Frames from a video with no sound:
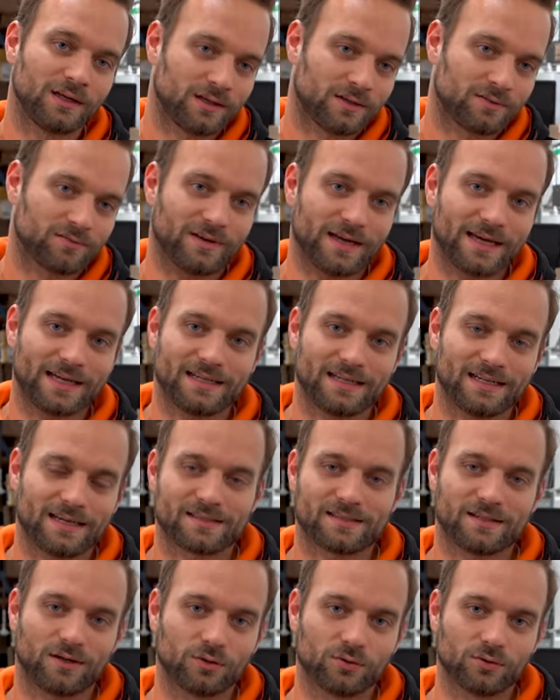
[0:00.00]
werdet ihr
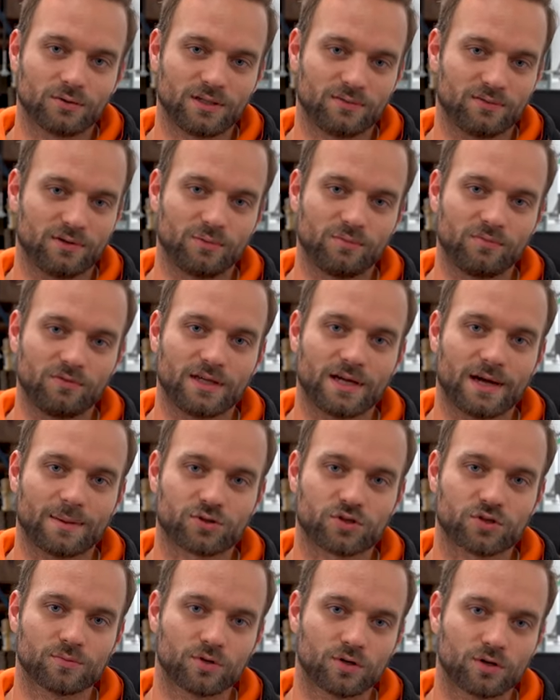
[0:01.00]
das Auto nicht vernünftig
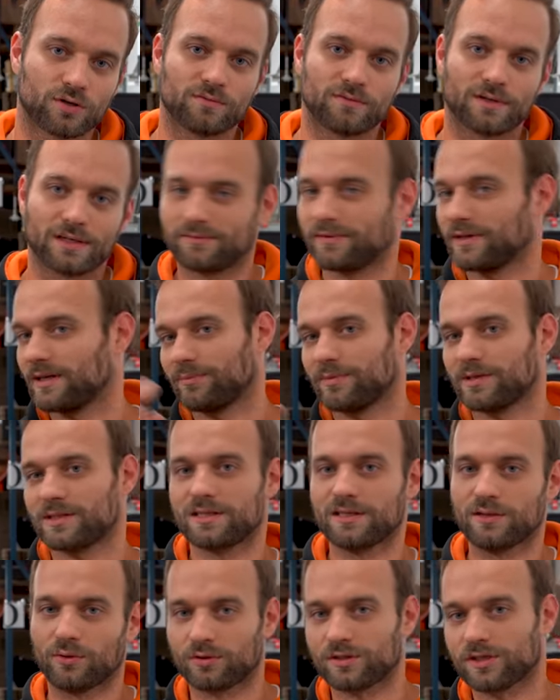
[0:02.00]
abstimmen können, weil wenn der
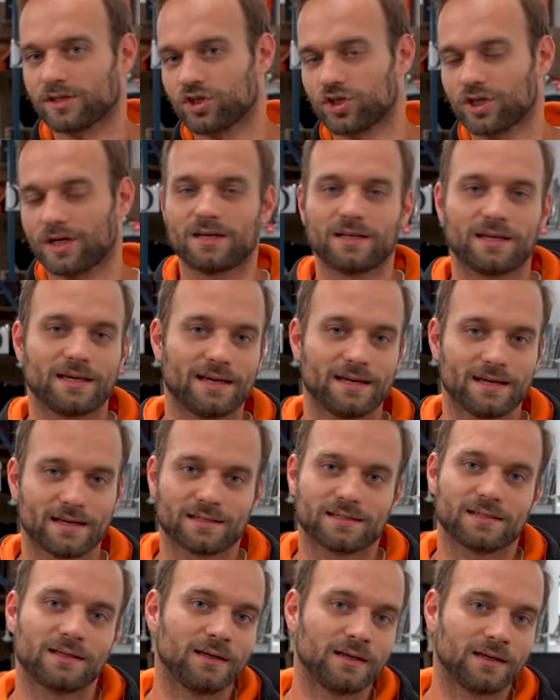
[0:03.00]
Beziehdruck sich ständig
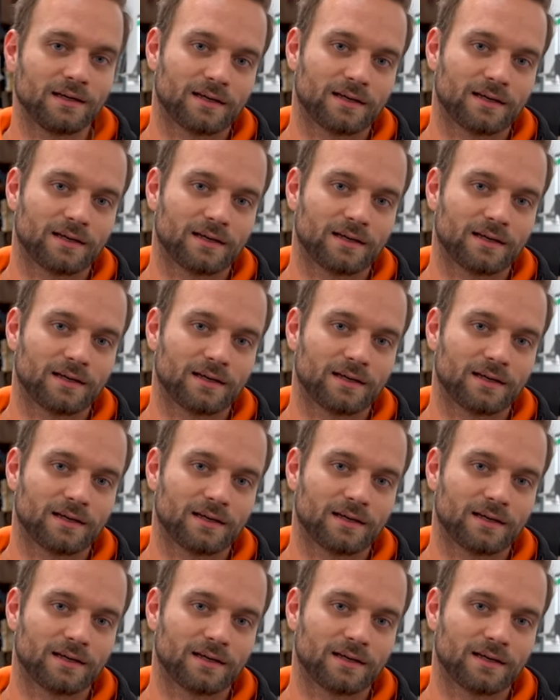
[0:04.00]
ändert,